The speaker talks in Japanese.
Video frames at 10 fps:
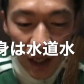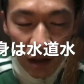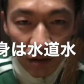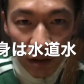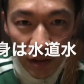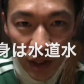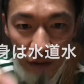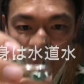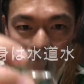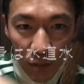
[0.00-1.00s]
これを使
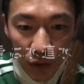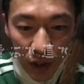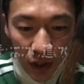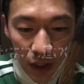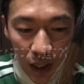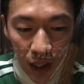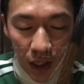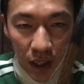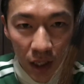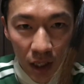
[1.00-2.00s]
わせてもらって
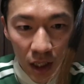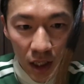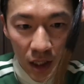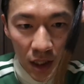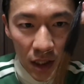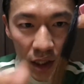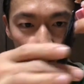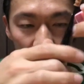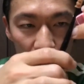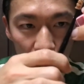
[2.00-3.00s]

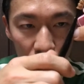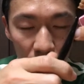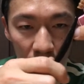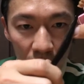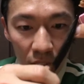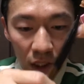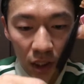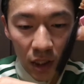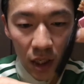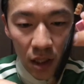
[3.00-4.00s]
そこに
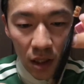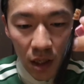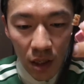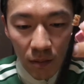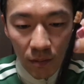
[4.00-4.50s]
入れて